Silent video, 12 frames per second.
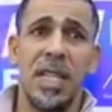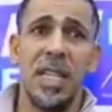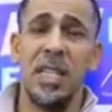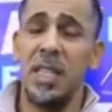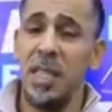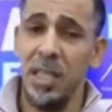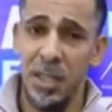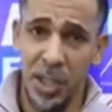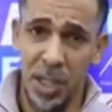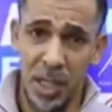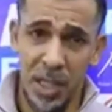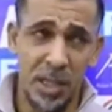غني
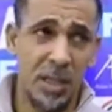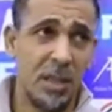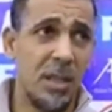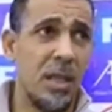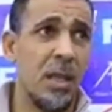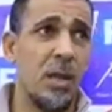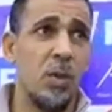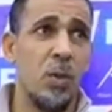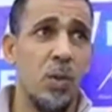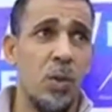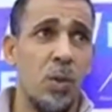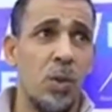شهد
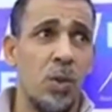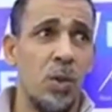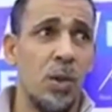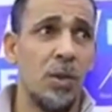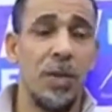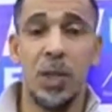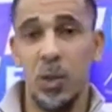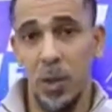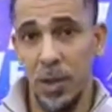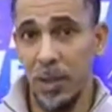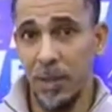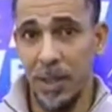
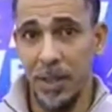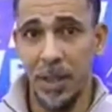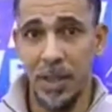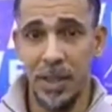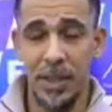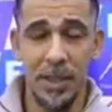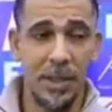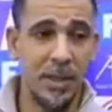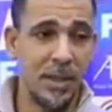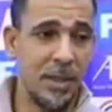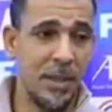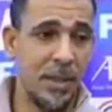ومشكورين طبعا إدارة
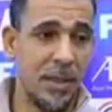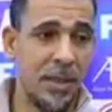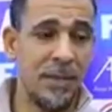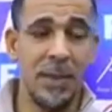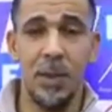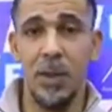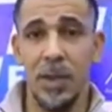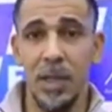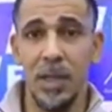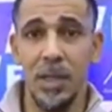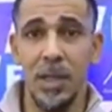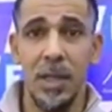نادي نبط الوسط